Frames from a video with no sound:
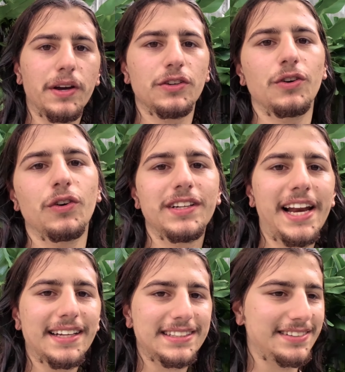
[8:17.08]
bagno
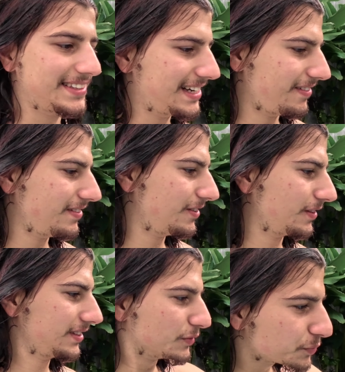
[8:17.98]
Elena stamattina, aveva un
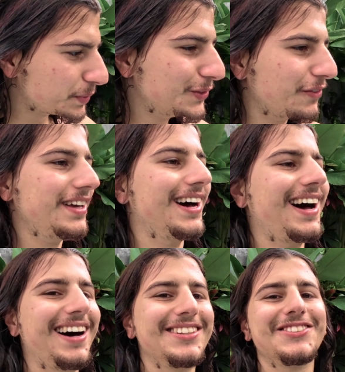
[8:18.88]
attimo spinto
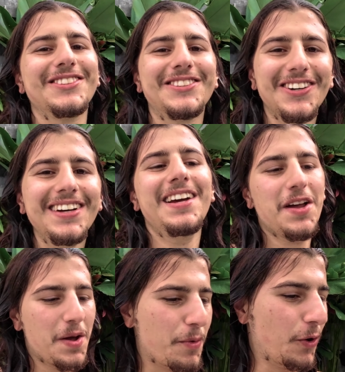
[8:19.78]
via tutto,
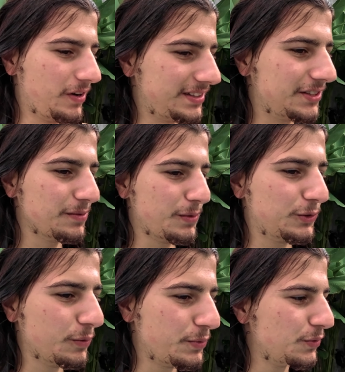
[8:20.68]
però adesso è
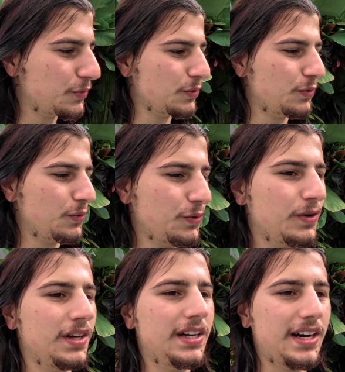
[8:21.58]
molto più,
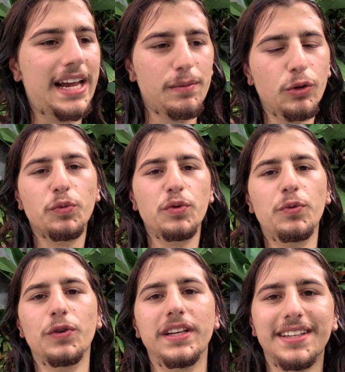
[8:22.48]
anche molto più
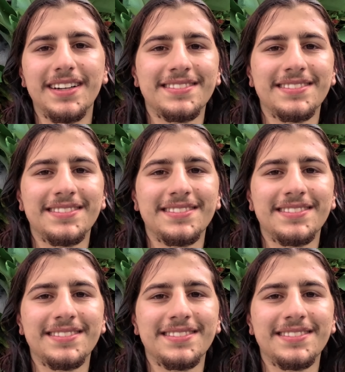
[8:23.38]
pulita.